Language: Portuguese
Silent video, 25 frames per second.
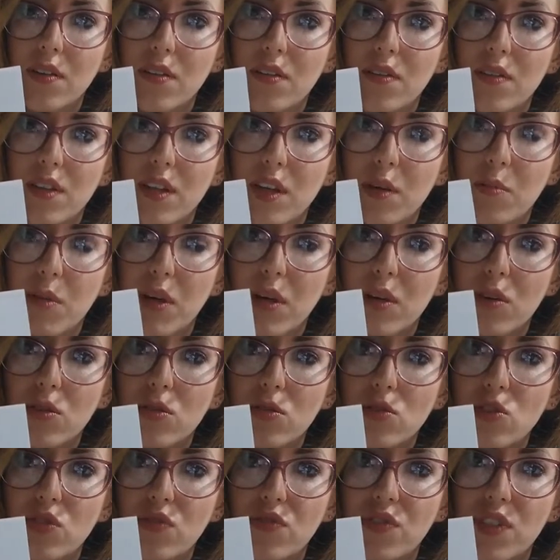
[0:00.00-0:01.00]
Fica meio
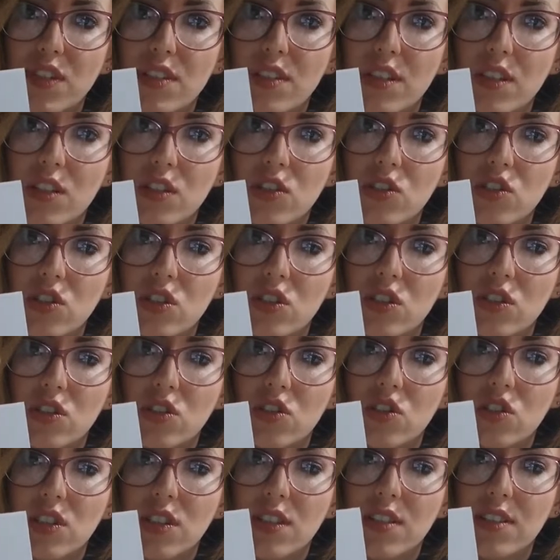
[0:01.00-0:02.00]
difícil aqui de,
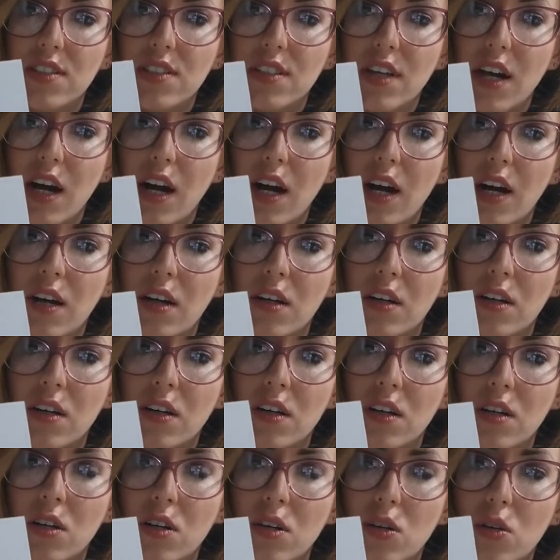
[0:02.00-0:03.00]
de riscar
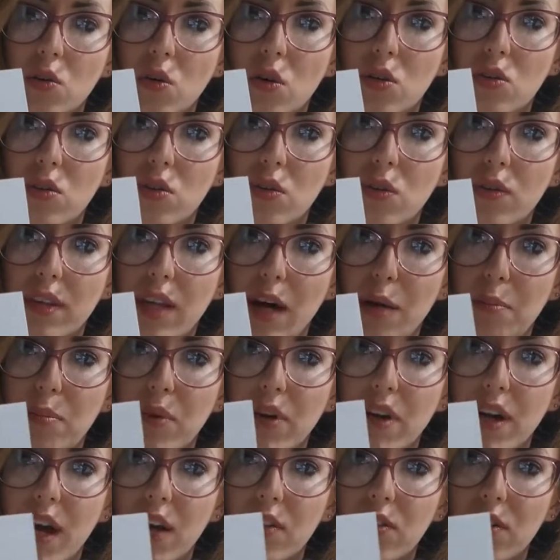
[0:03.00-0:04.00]
quando não tá
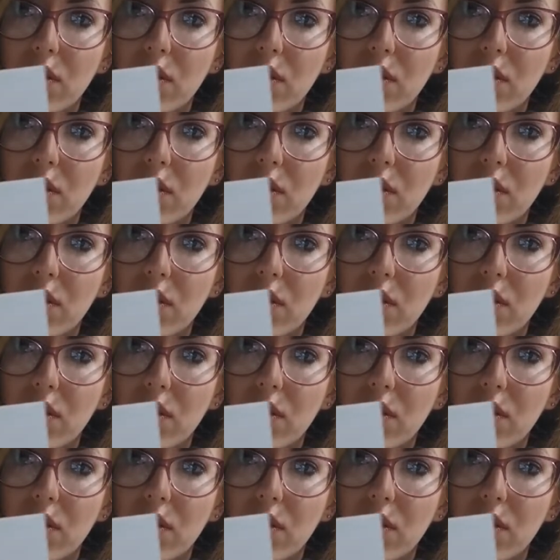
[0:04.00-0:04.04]
apoiado